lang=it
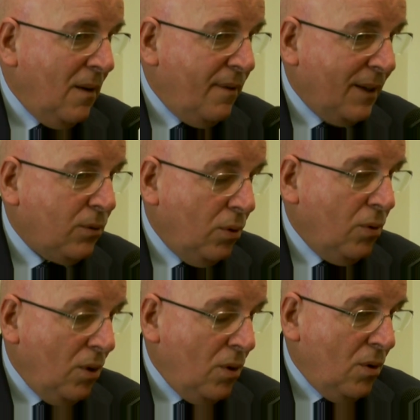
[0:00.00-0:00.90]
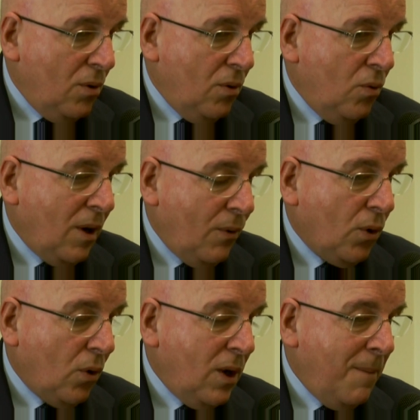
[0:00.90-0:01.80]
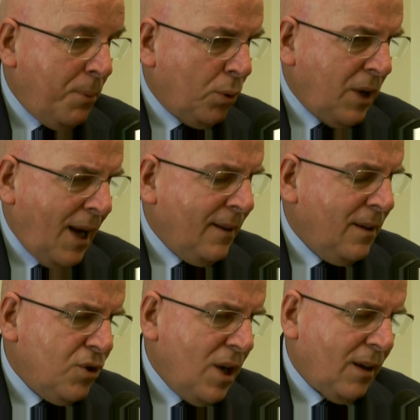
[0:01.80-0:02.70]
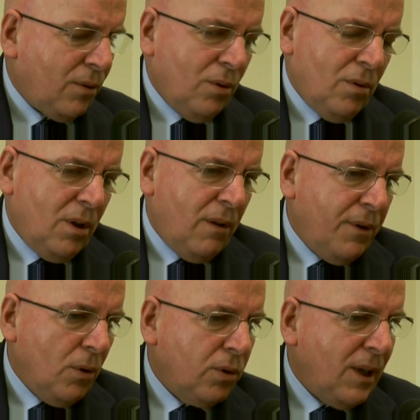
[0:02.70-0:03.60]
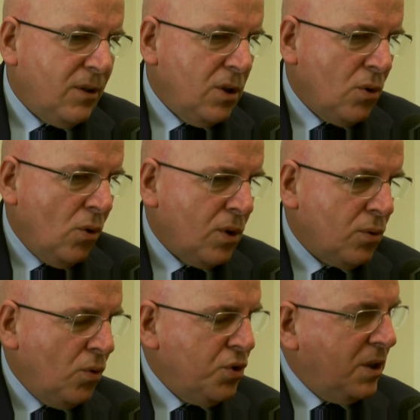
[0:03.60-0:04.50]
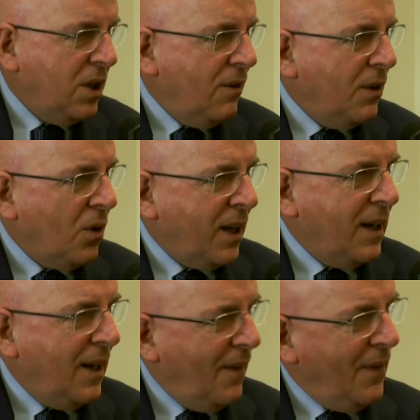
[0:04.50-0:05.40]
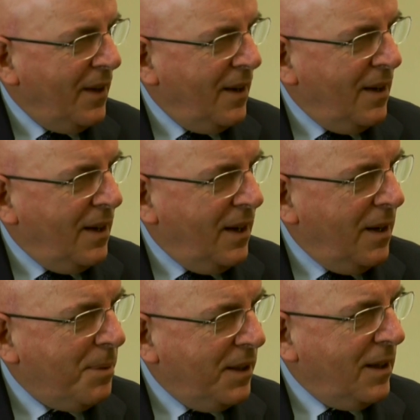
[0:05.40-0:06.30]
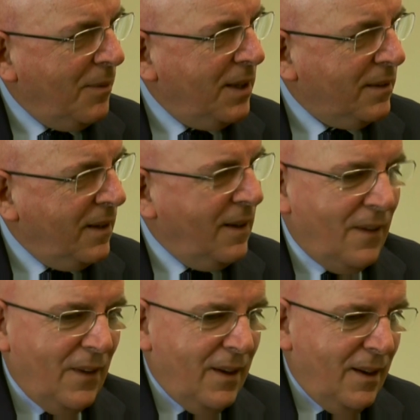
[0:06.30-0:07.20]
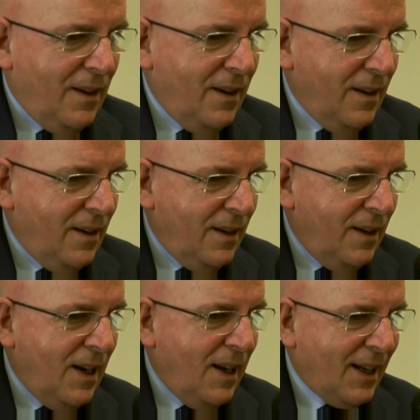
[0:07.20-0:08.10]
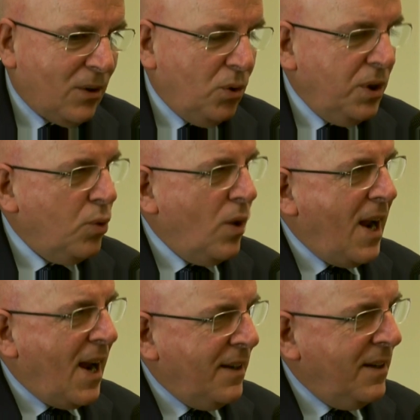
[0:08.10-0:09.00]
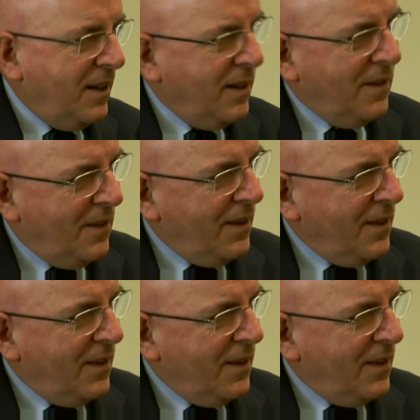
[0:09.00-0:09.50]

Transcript: fatto un lavoro importante, certo le difficoltà ci sono e sono oggettive, non è che eh, praticamente eh, nell'arco di due anni